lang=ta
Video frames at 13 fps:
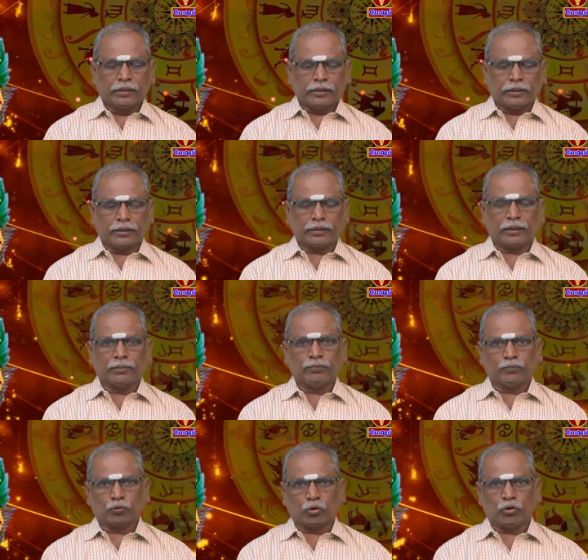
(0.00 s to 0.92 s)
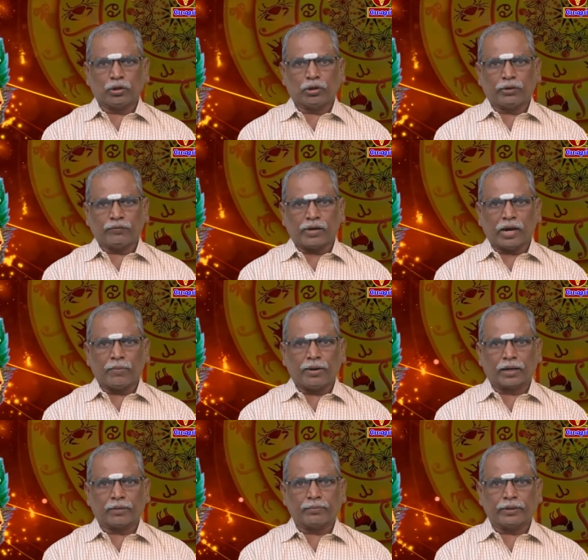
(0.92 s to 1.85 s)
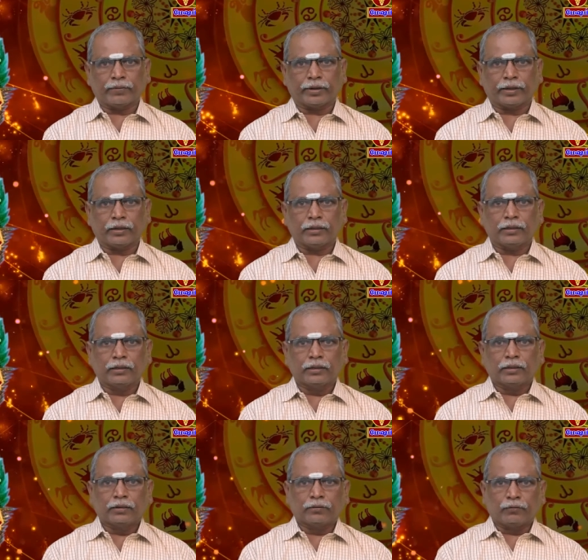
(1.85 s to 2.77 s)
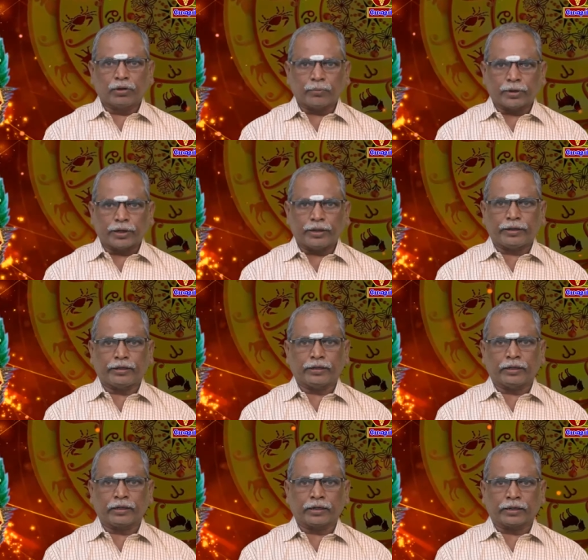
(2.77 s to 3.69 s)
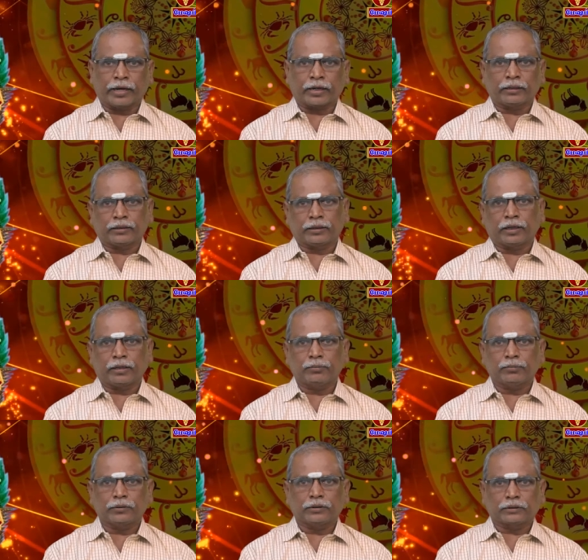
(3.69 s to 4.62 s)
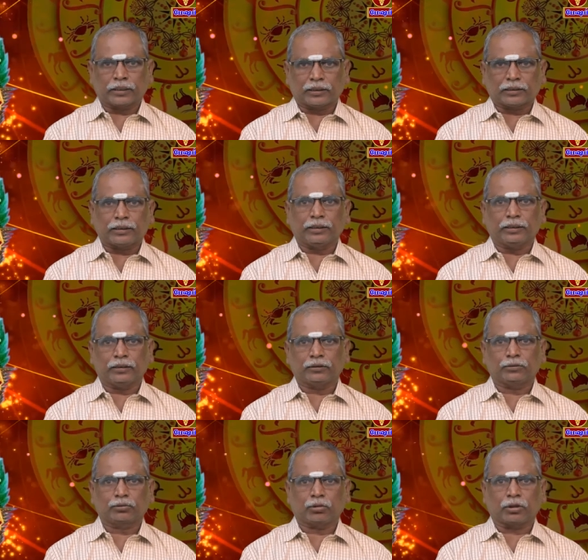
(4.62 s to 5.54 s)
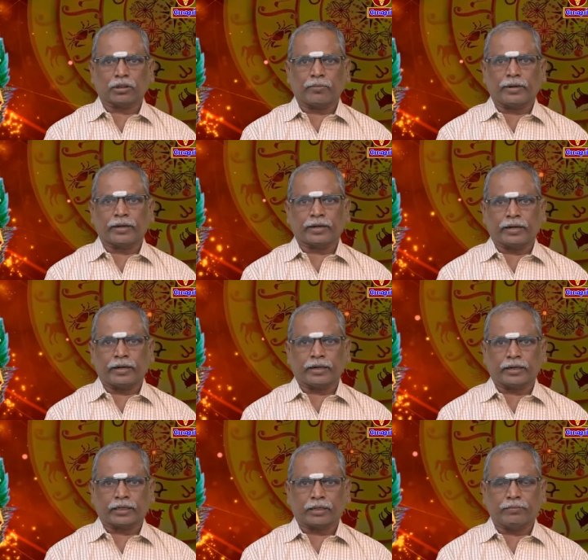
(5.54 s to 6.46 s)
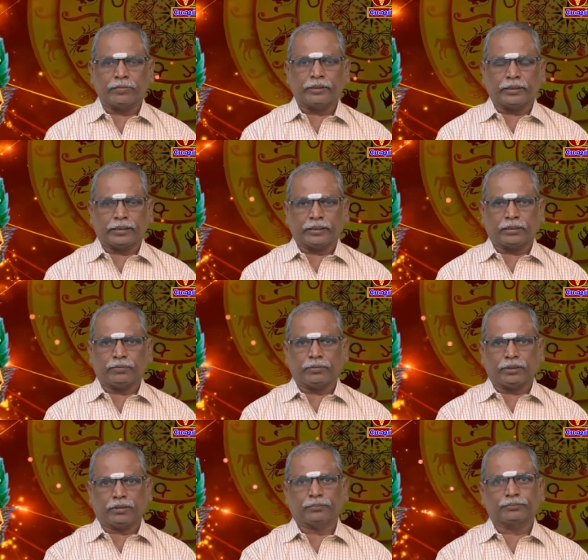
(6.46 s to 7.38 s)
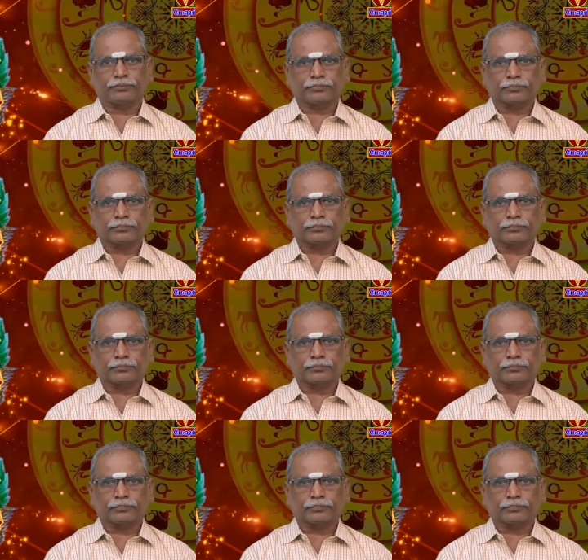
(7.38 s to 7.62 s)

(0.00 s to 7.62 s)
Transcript: இன்றைய தினம் தொழில் வியாபாரம் இவைகள் விடுமுறை என்ற காரணத்தினாலும் சற்று சுணக்கமான காலகட்டம் இன்றைய தினம் நிகழும்